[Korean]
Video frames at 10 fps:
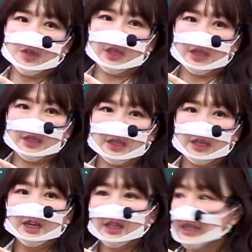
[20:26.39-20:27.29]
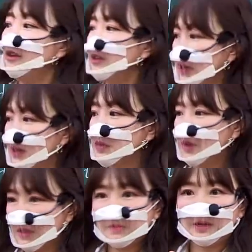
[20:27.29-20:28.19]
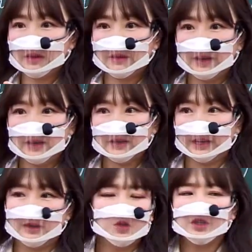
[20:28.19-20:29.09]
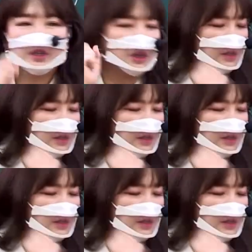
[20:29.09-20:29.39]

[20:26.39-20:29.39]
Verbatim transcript: 수 있겠지. 이렇게 계속 연습할 거야. 단순하게